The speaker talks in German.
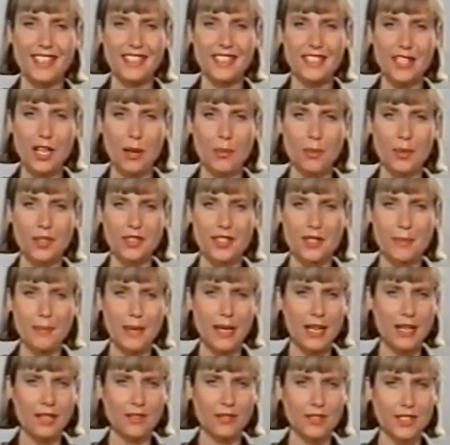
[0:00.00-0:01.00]
Ich glaube,
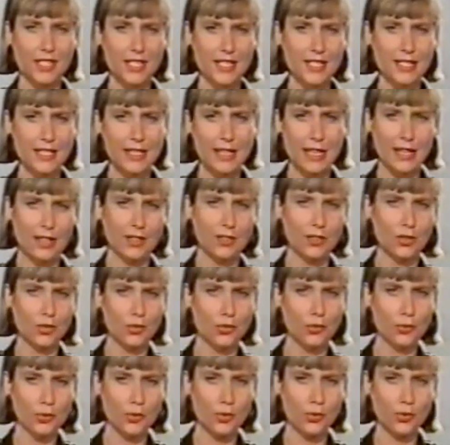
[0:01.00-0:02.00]
unserem Helden wird das Lachen
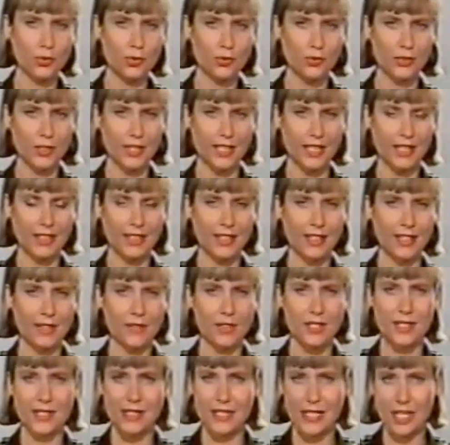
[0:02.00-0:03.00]
noch früh genug vergehen, denn
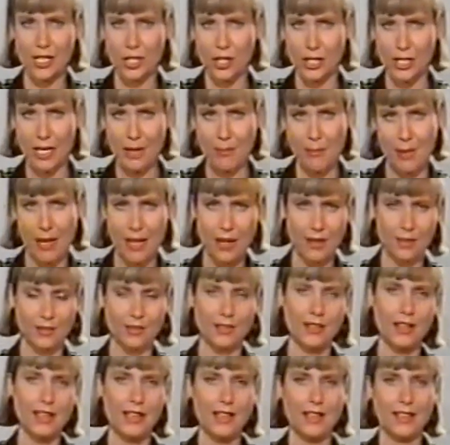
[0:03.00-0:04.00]
er wird sehr schnell
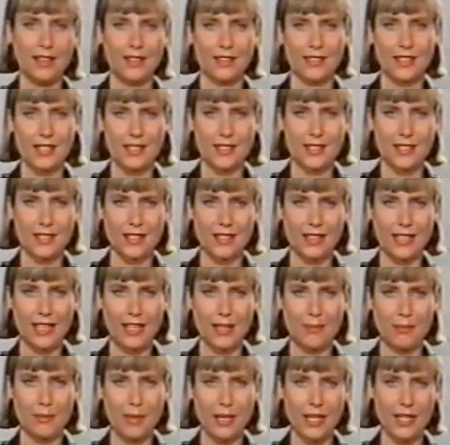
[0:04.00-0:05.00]
merken, dass die
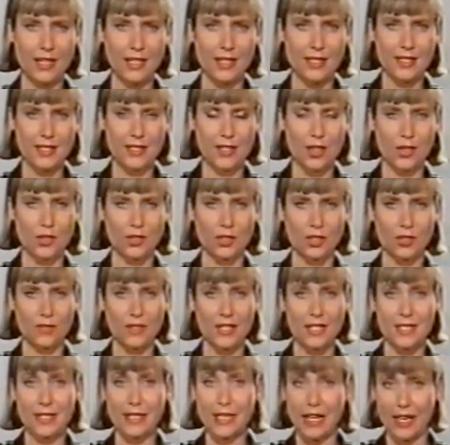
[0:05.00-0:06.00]
kleinen Mädels auch
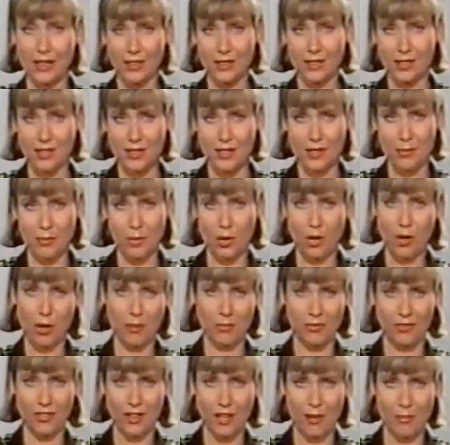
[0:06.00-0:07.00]
noch was anderes im
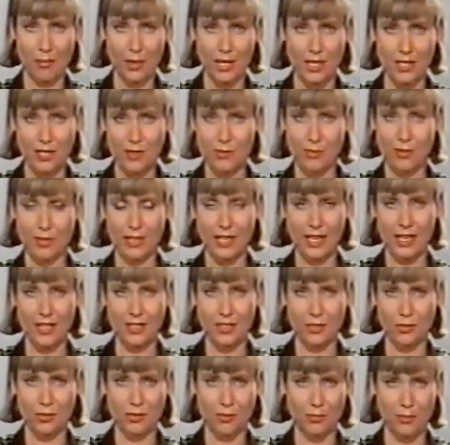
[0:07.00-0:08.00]
Kopf haben als nur
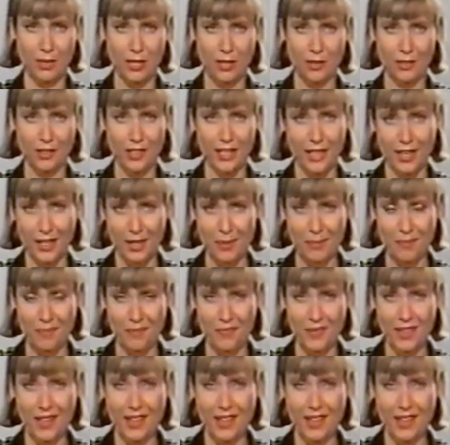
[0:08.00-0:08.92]
Geld und Millionäre.